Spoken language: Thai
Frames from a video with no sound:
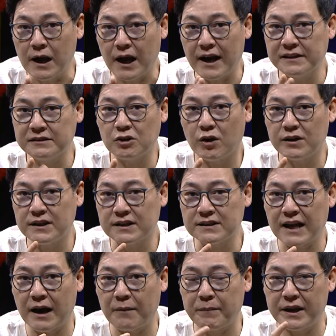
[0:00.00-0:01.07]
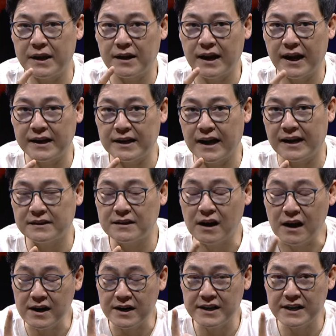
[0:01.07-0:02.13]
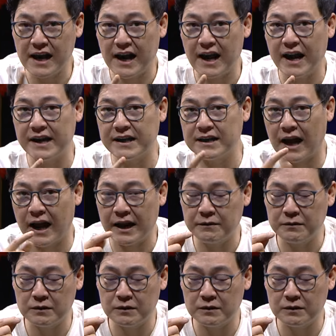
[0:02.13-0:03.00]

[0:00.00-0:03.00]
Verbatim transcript: ขั้นตอนต่างๆ เป็นยังไงการเคนย้าย การ